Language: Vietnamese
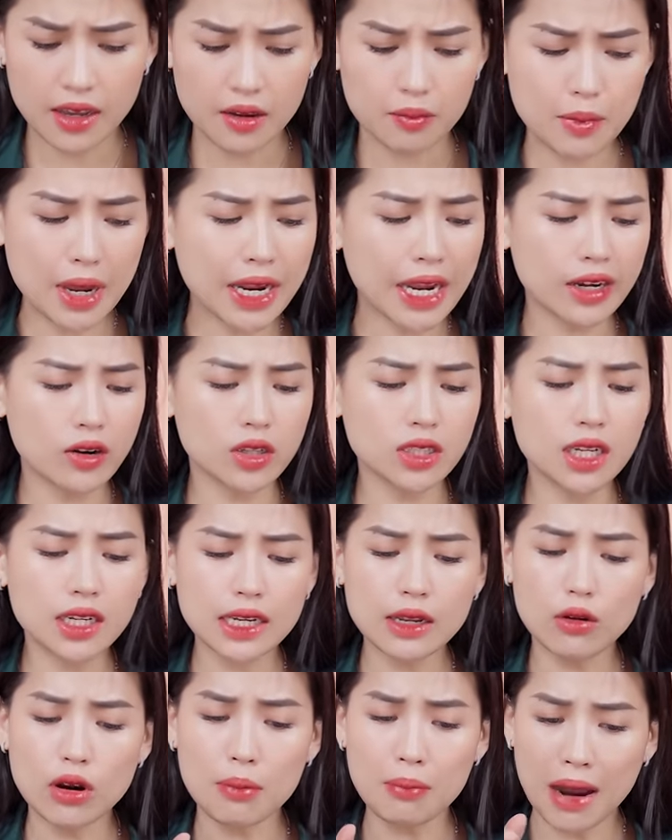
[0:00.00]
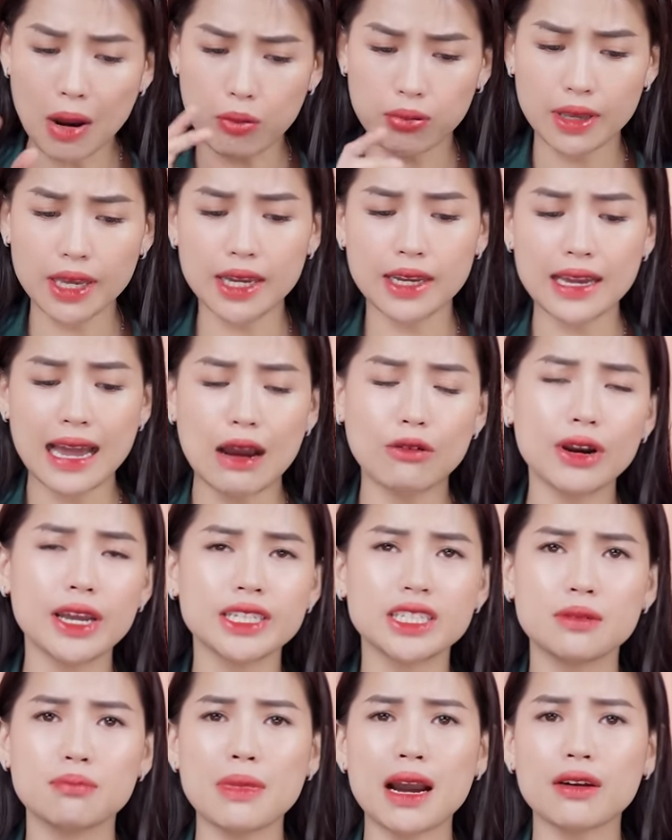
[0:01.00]
Bên cạnh đó chất liệu là mỏng nha. Áo này
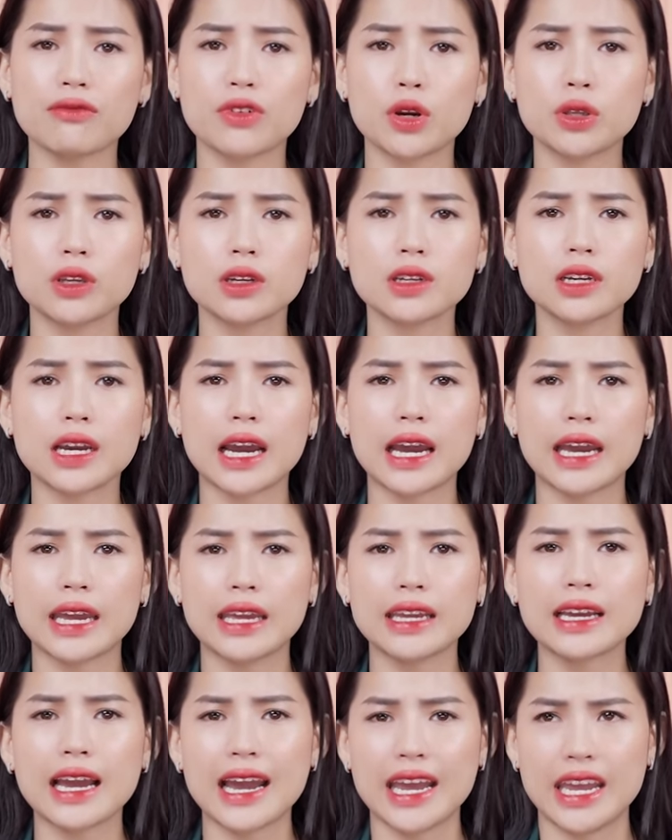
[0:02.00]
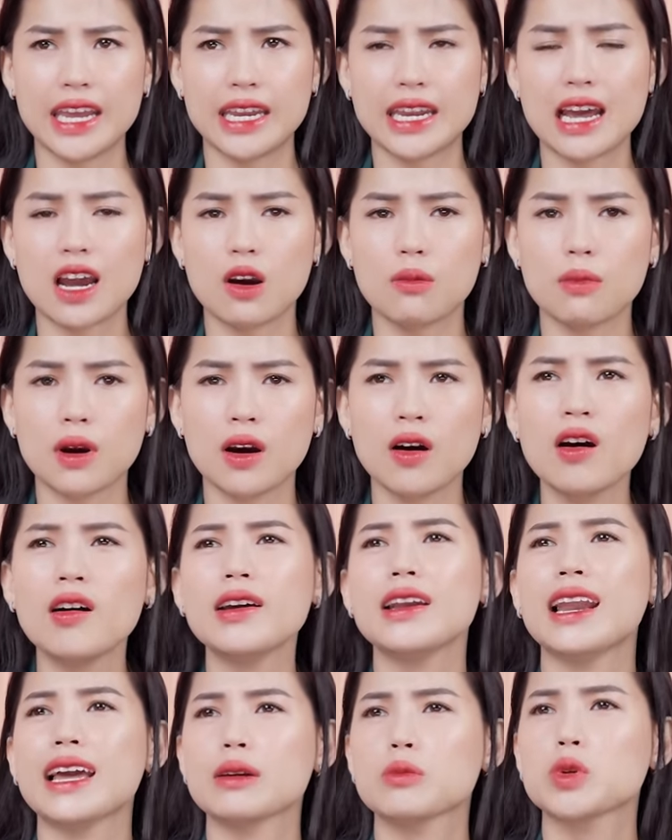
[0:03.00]
chỉ mặc vào những cái ngày nào mà
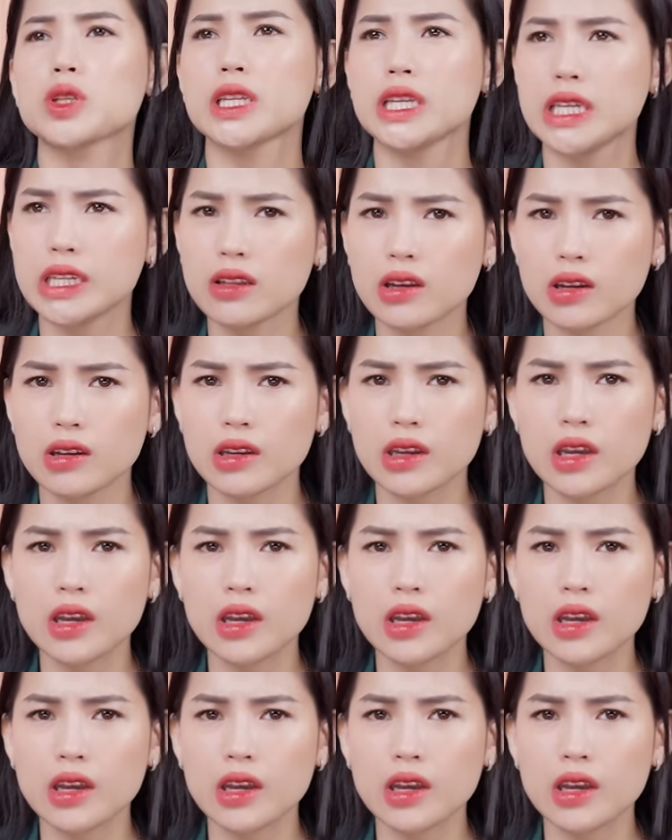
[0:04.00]
hơi lạnh một tí thôi.